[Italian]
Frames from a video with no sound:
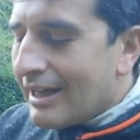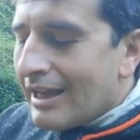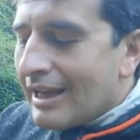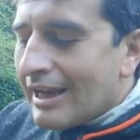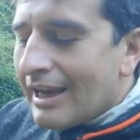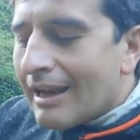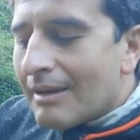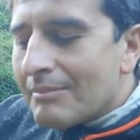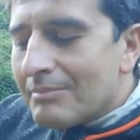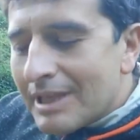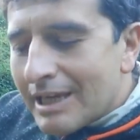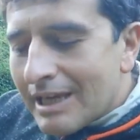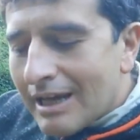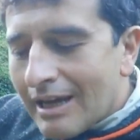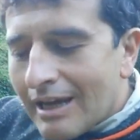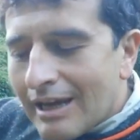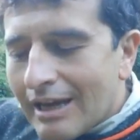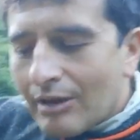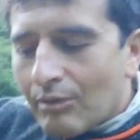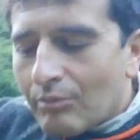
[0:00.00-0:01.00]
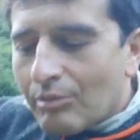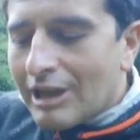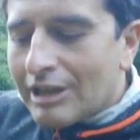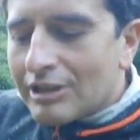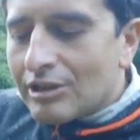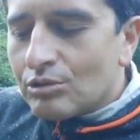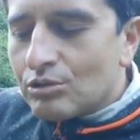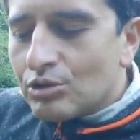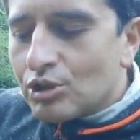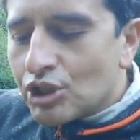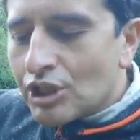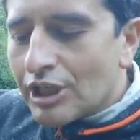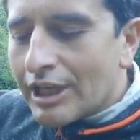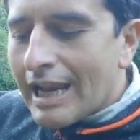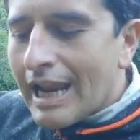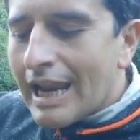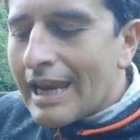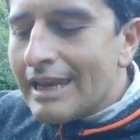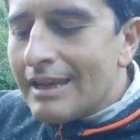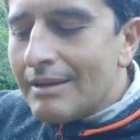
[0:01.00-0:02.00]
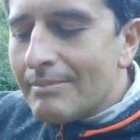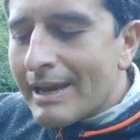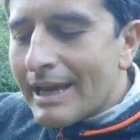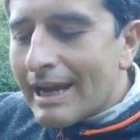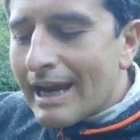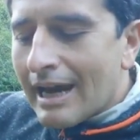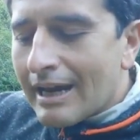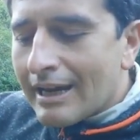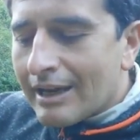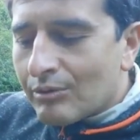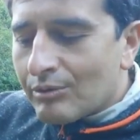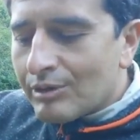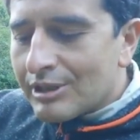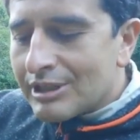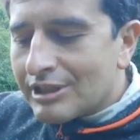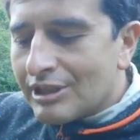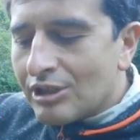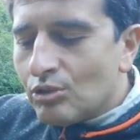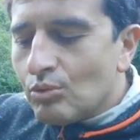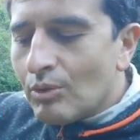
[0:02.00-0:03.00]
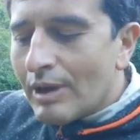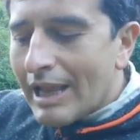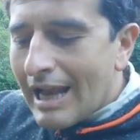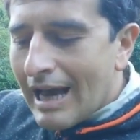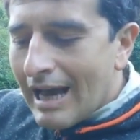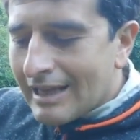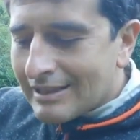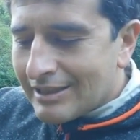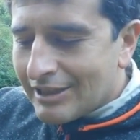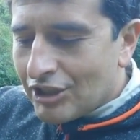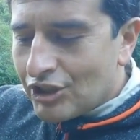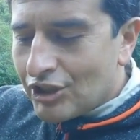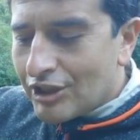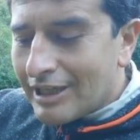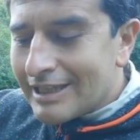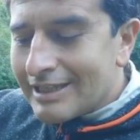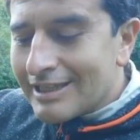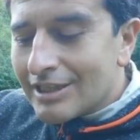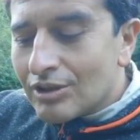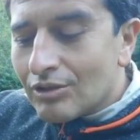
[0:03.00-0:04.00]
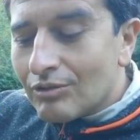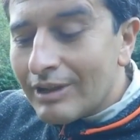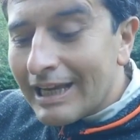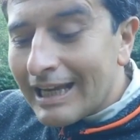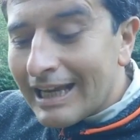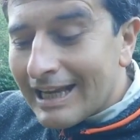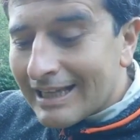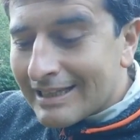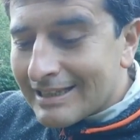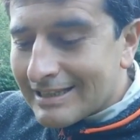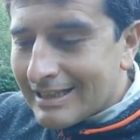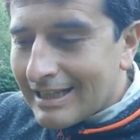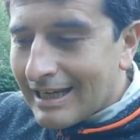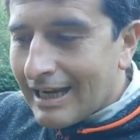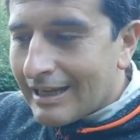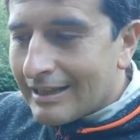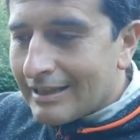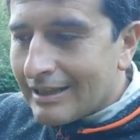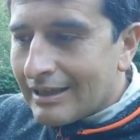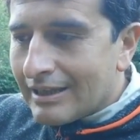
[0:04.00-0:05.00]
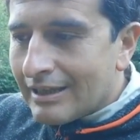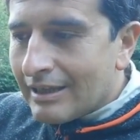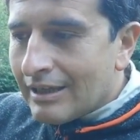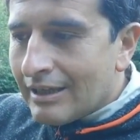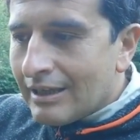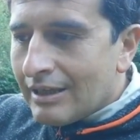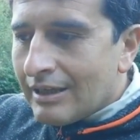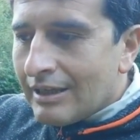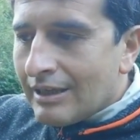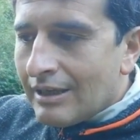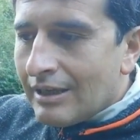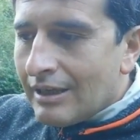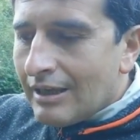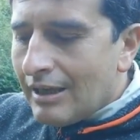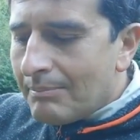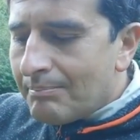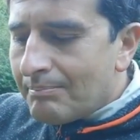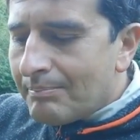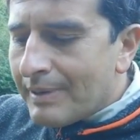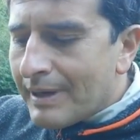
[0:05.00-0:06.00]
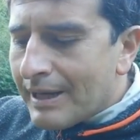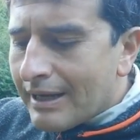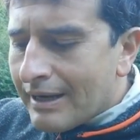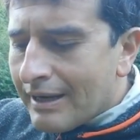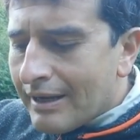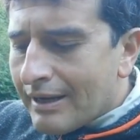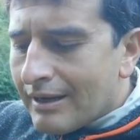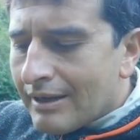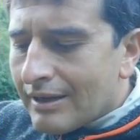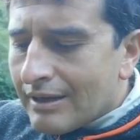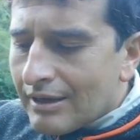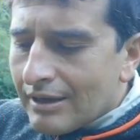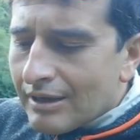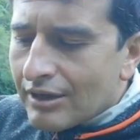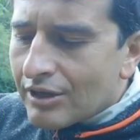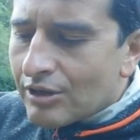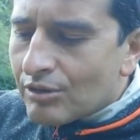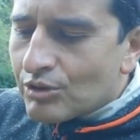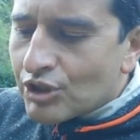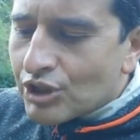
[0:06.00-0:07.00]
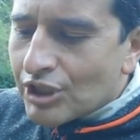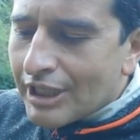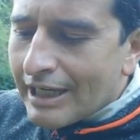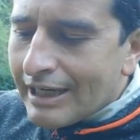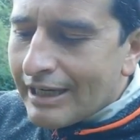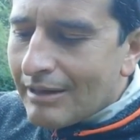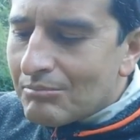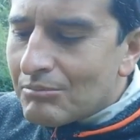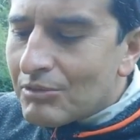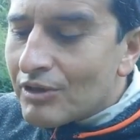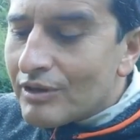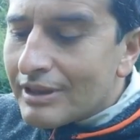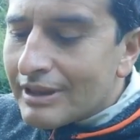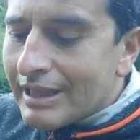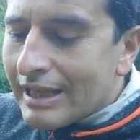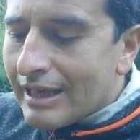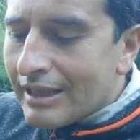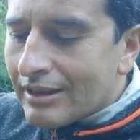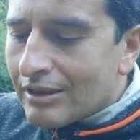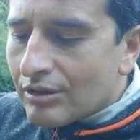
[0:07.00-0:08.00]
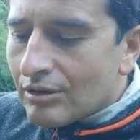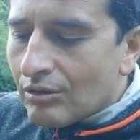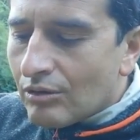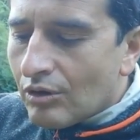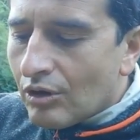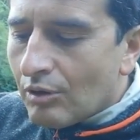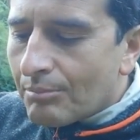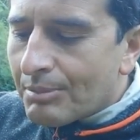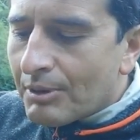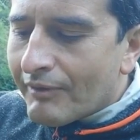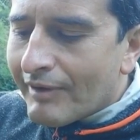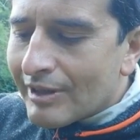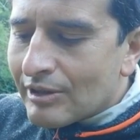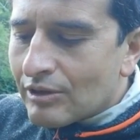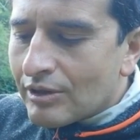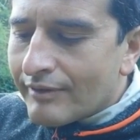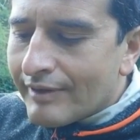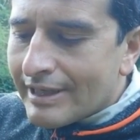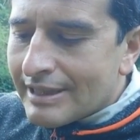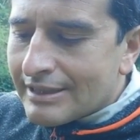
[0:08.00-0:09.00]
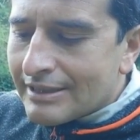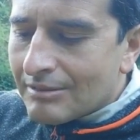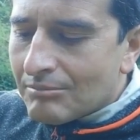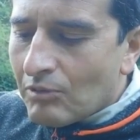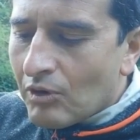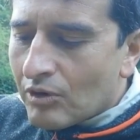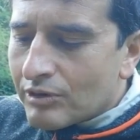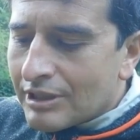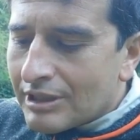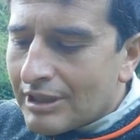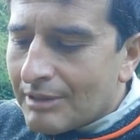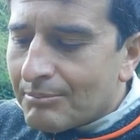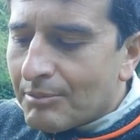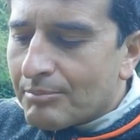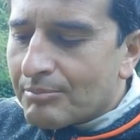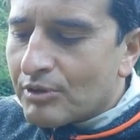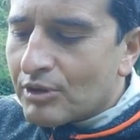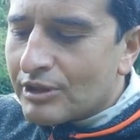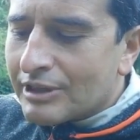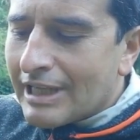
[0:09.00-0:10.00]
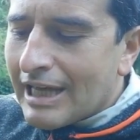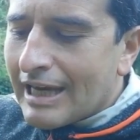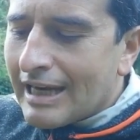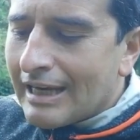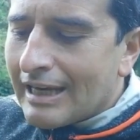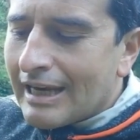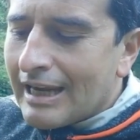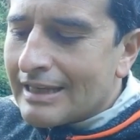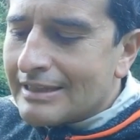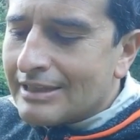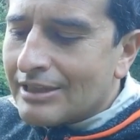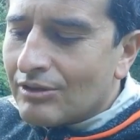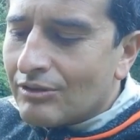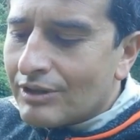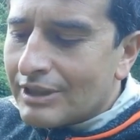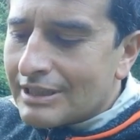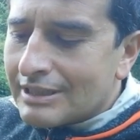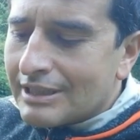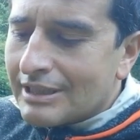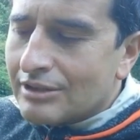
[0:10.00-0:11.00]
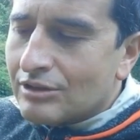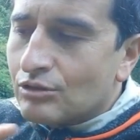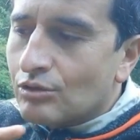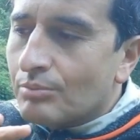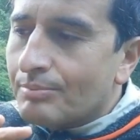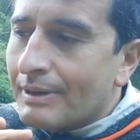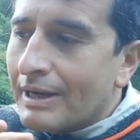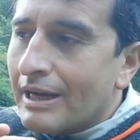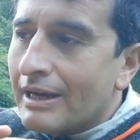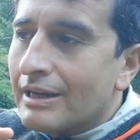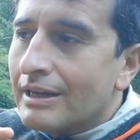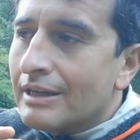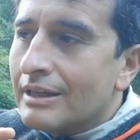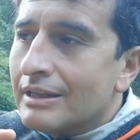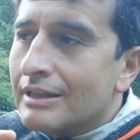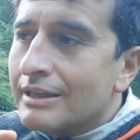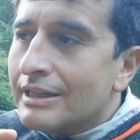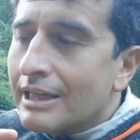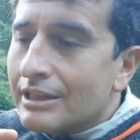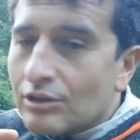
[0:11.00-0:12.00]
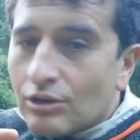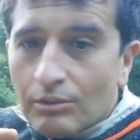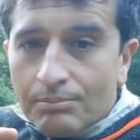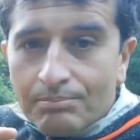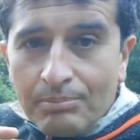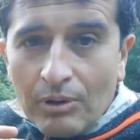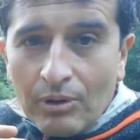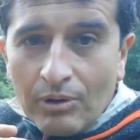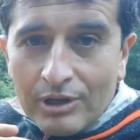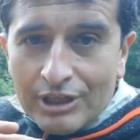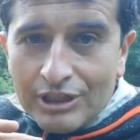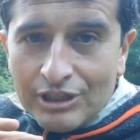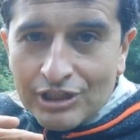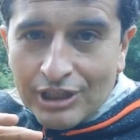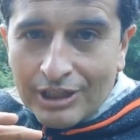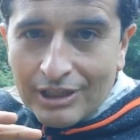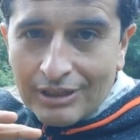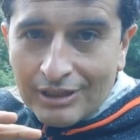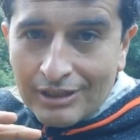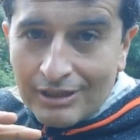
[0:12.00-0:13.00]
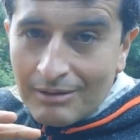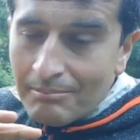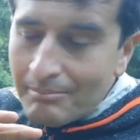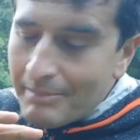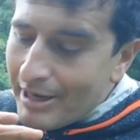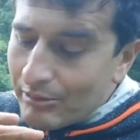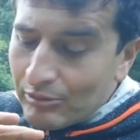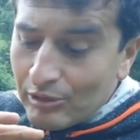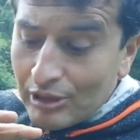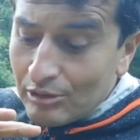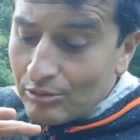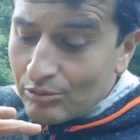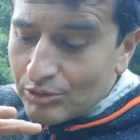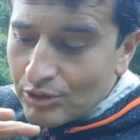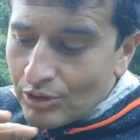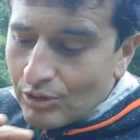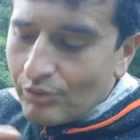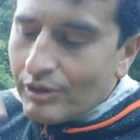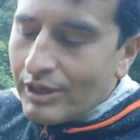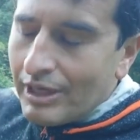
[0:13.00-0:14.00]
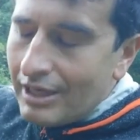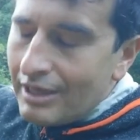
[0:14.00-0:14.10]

La mia è quella di riuscire a liberare questi due elastici che si sono incastrati e per riuscire nel mio intento ho provato diversi modi, tipo portare l'elastico che sta sopra dietro il pollice ma è un'illusione